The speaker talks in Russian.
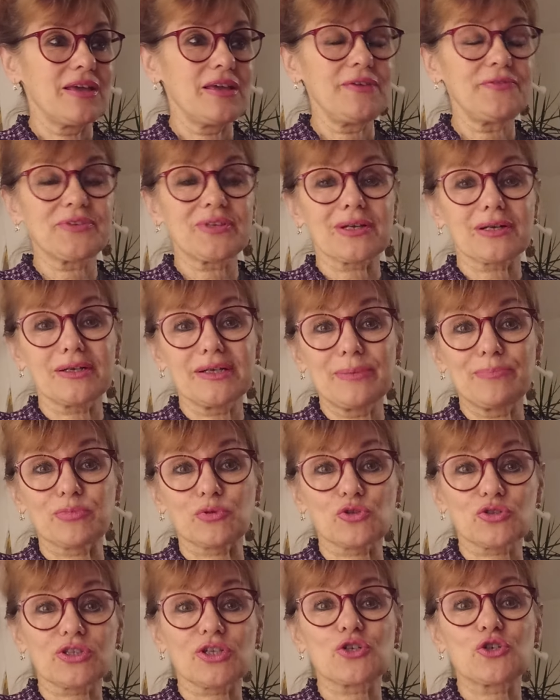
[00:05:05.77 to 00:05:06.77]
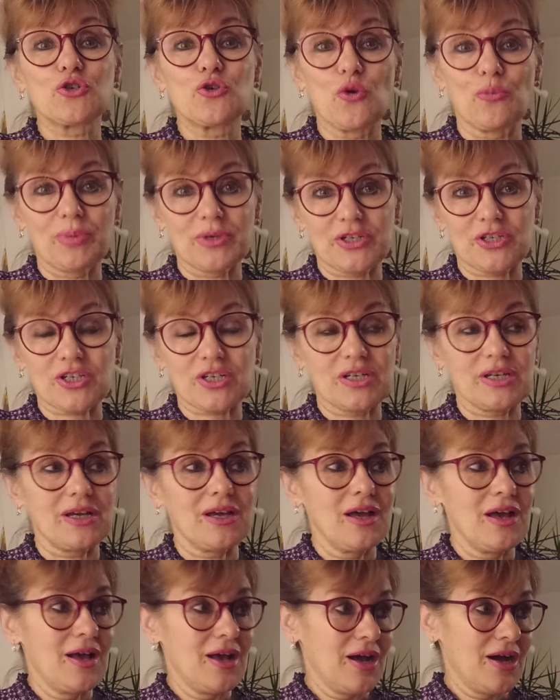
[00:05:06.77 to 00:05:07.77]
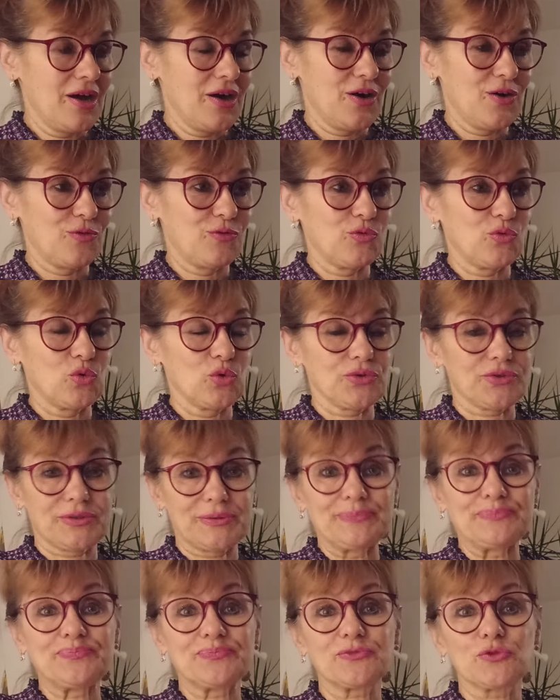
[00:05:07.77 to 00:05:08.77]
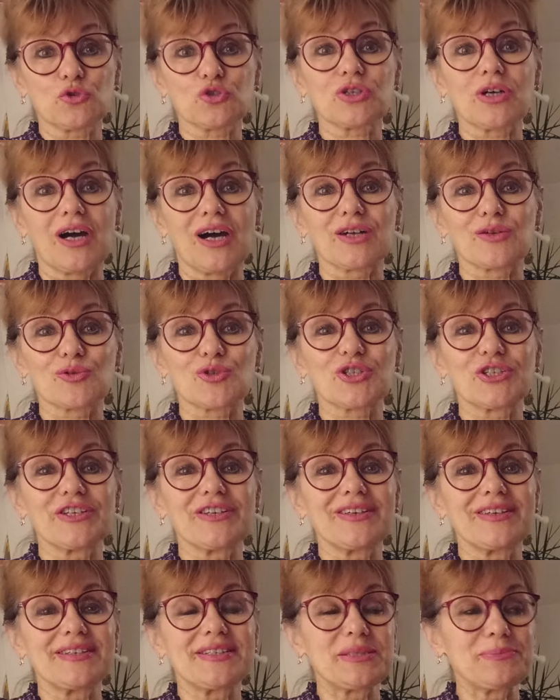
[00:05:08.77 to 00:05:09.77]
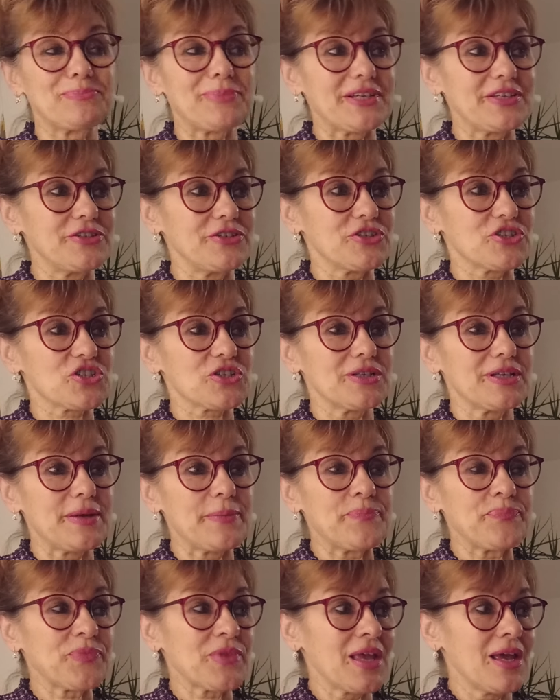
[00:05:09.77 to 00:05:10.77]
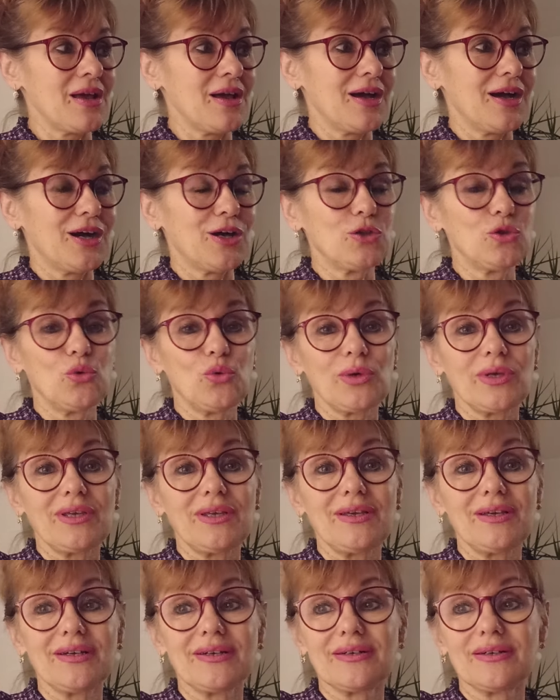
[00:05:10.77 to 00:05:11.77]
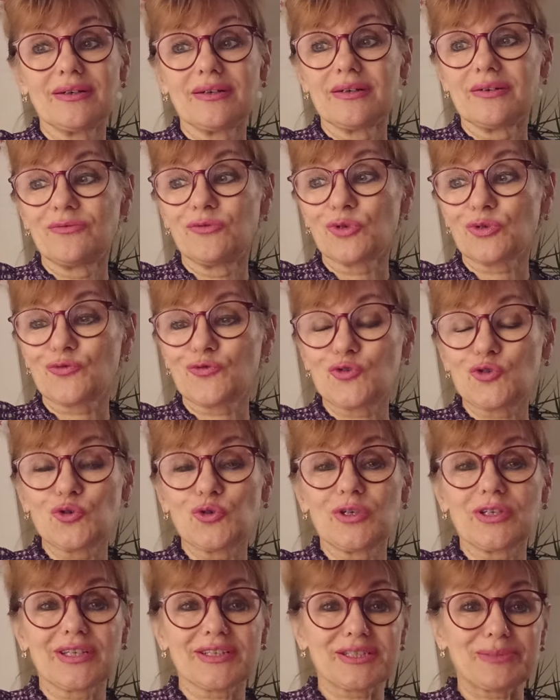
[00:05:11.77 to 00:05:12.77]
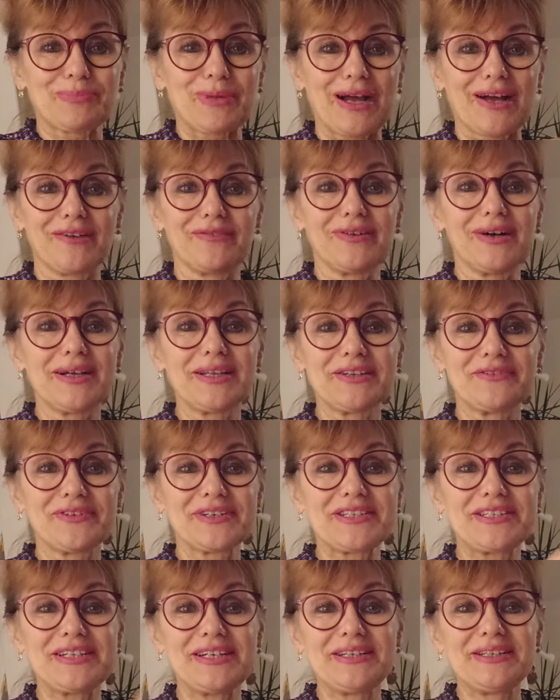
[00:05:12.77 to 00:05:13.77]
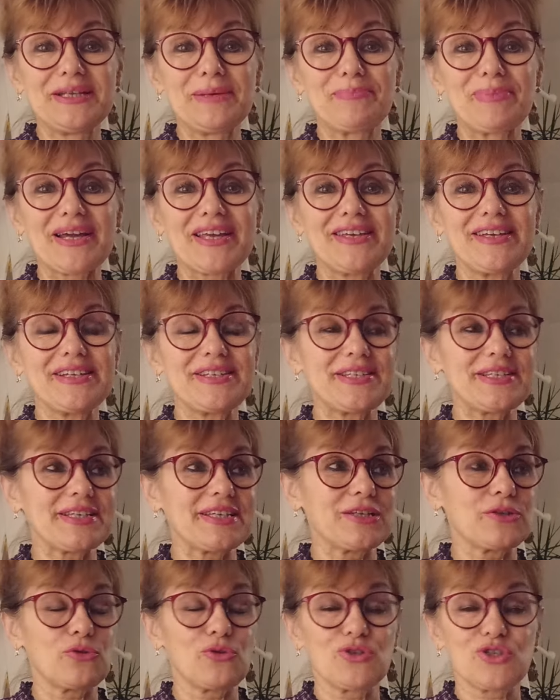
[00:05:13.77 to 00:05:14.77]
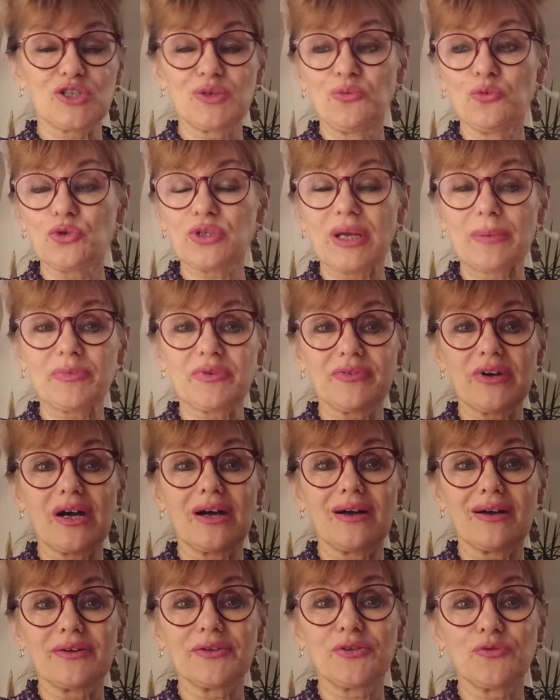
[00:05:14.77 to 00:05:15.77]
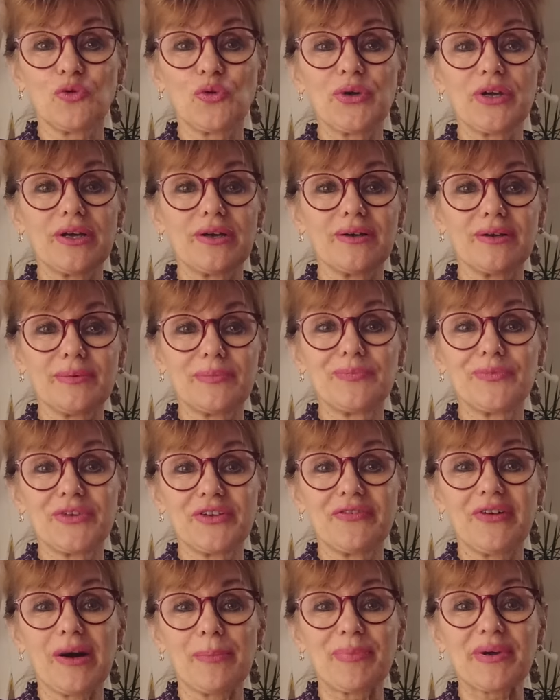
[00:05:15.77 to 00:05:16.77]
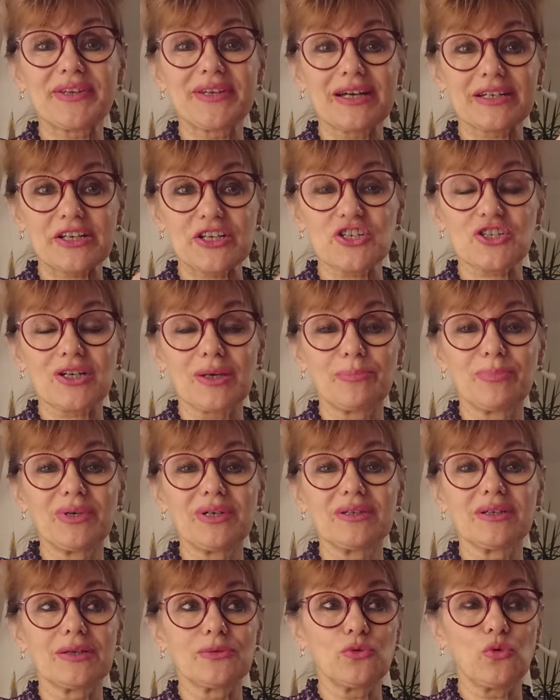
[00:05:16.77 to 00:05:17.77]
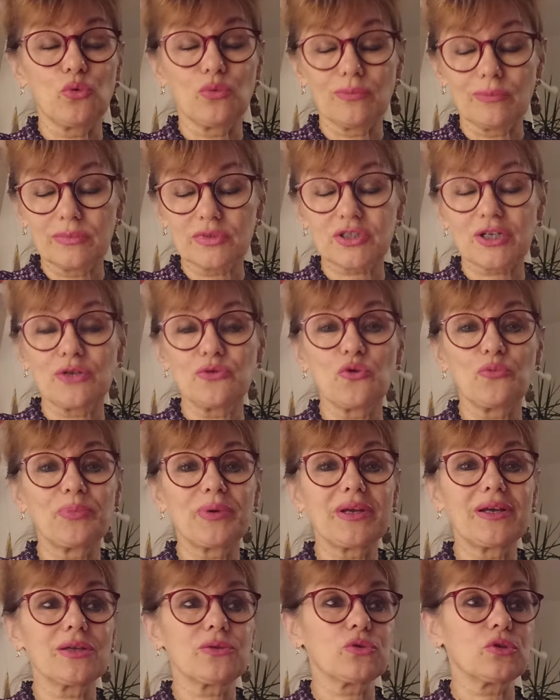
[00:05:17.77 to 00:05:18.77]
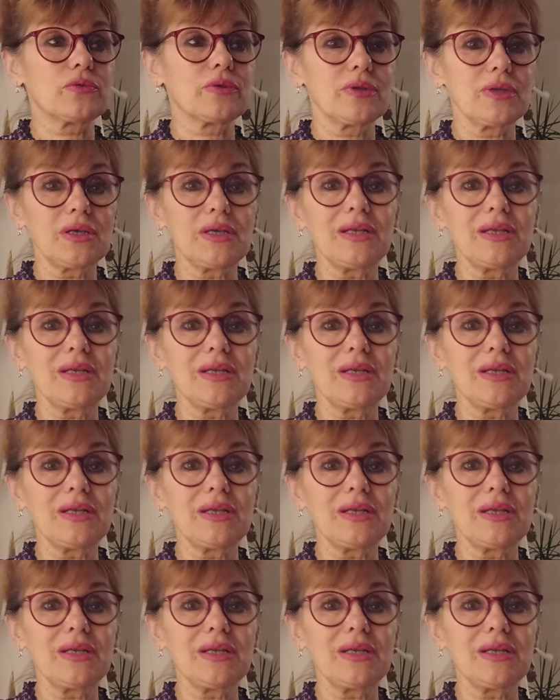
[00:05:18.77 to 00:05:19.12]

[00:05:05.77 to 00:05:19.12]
И вторые просто шлепочки. А вот тоже хорошенькие, симпатичные. Ну и э, вот все это запаковала в отдельные пакетики. То есть ему там два, двое, два подарочка было. Ну, Жалю приготовил.